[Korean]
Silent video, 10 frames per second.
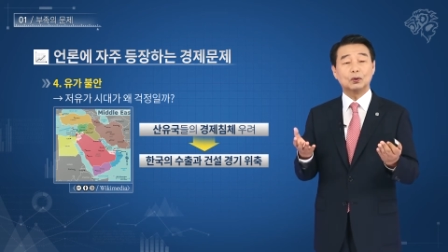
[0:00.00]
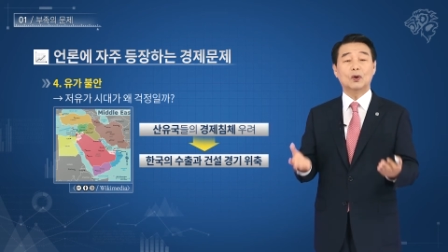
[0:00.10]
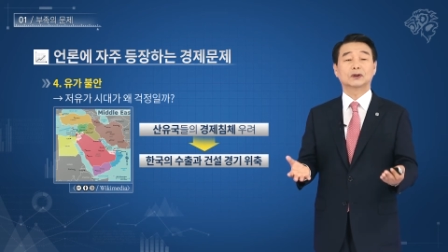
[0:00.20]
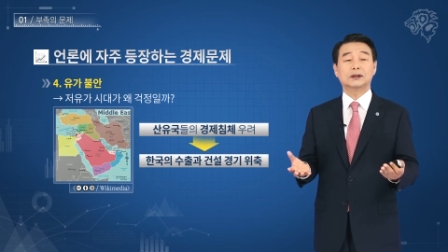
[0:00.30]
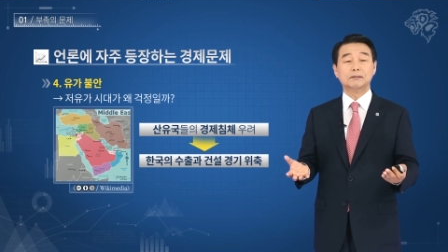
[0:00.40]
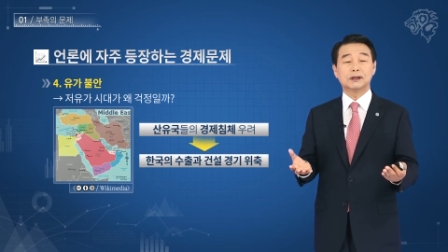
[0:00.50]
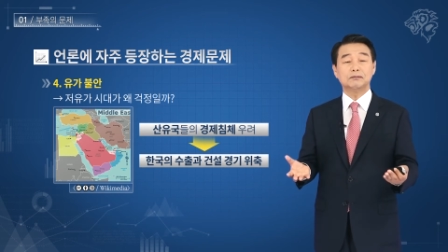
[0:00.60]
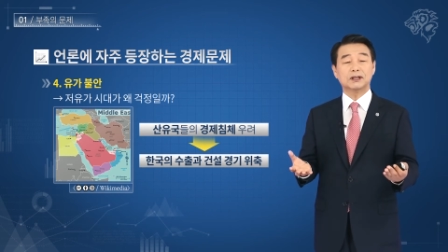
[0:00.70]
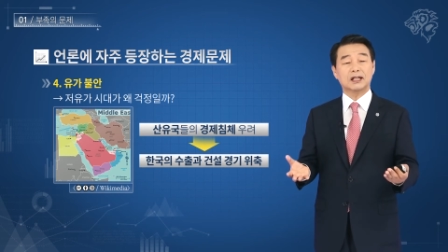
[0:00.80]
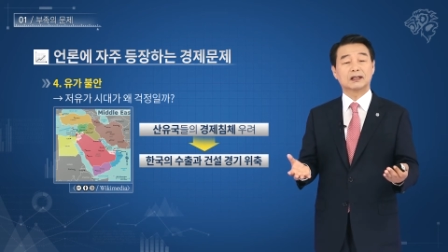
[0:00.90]
또
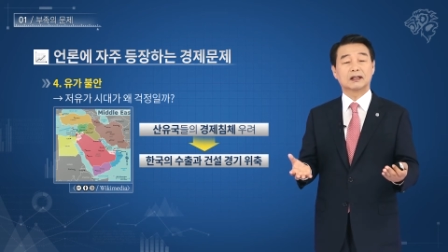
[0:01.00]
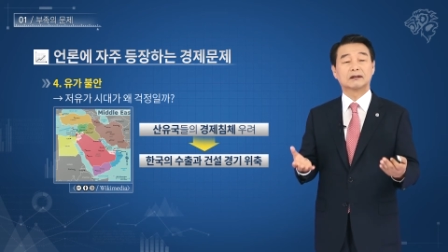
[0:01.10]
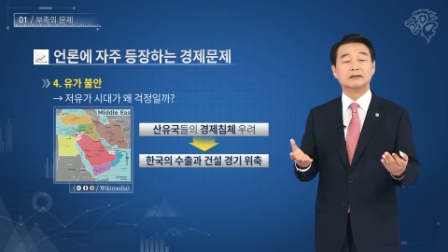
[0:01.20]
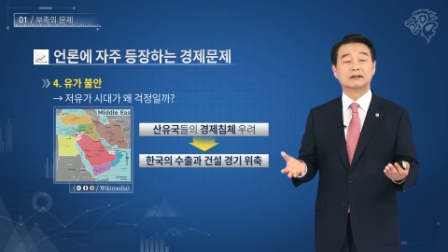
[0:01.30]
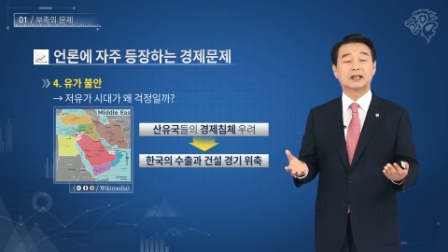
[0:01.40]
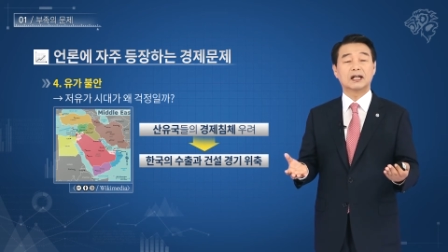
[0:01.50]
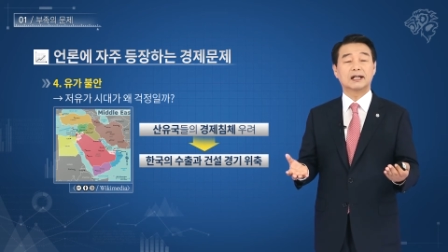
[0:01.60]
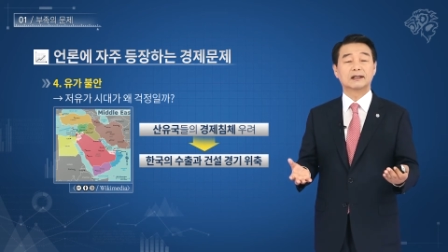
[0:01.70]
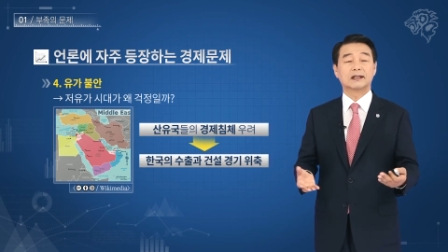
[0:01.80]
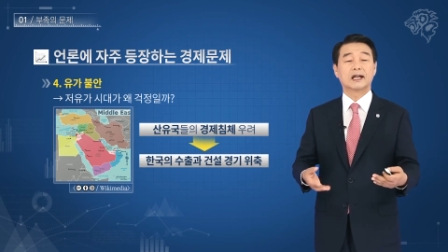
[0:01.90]
심심치 않게
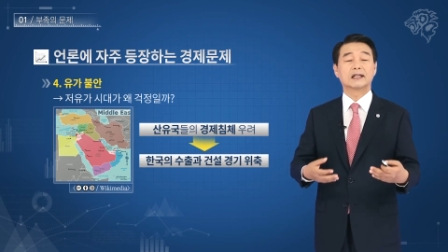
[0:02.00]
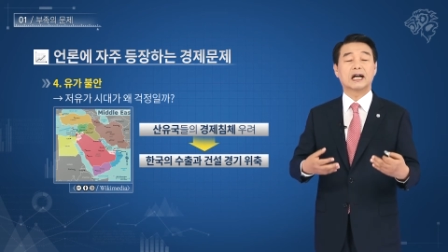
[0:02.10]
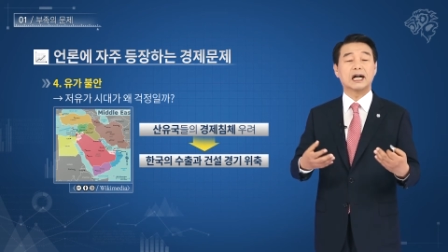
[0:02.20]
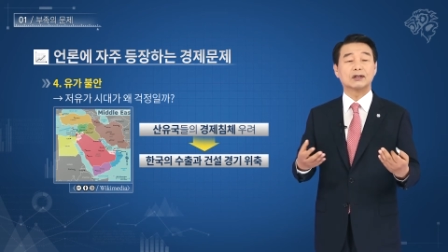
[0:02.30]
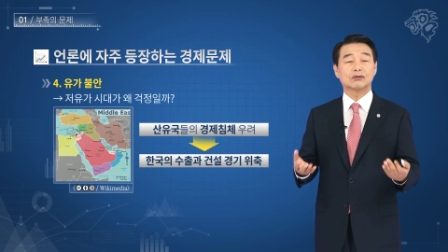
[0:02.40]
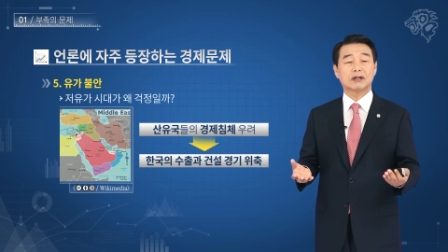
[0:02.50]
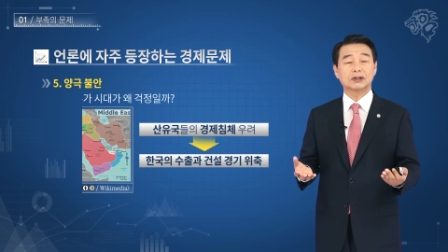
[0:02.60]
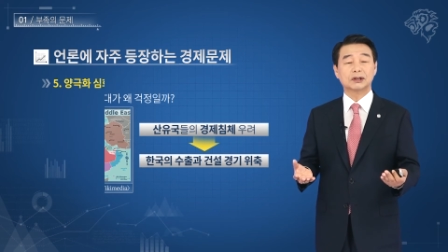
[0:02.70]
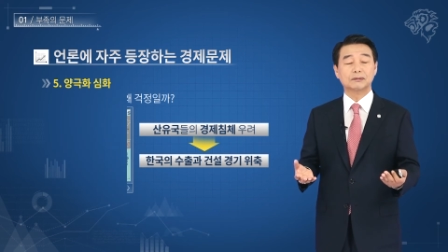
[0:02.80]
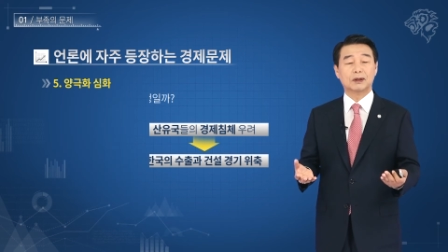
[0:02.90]
등장하는 게
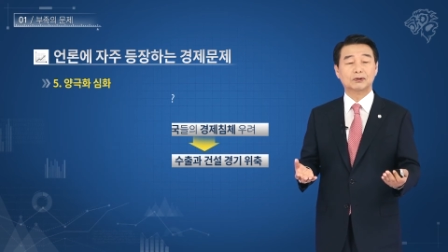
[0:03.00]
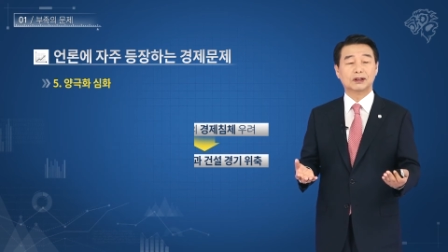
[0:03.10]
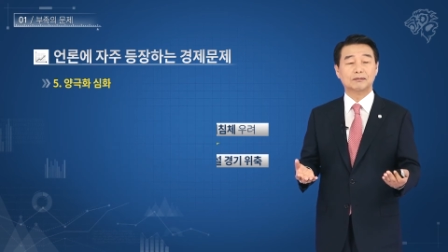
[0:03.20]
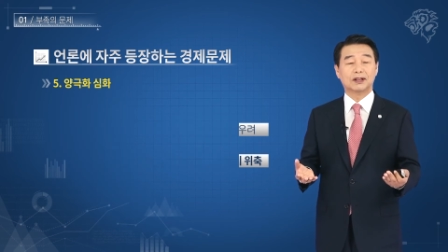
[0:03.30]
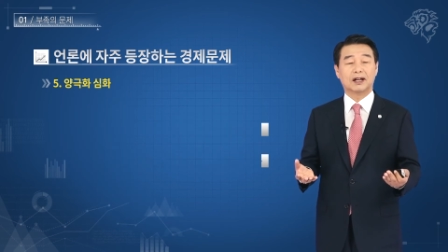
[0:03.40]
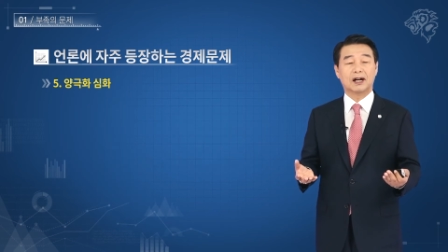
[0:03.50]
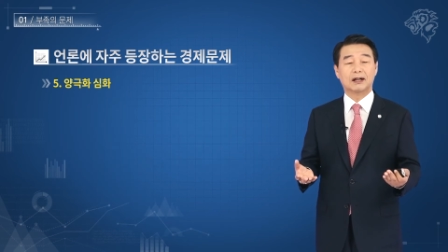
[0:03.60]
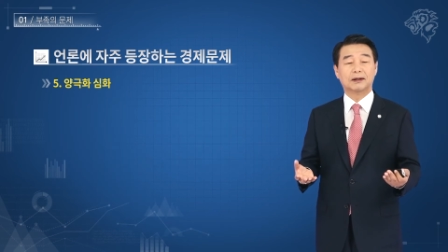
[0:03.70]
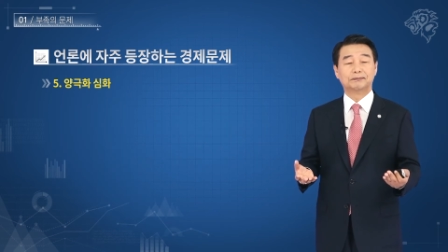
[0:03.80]
양극화 심화 문제입니다.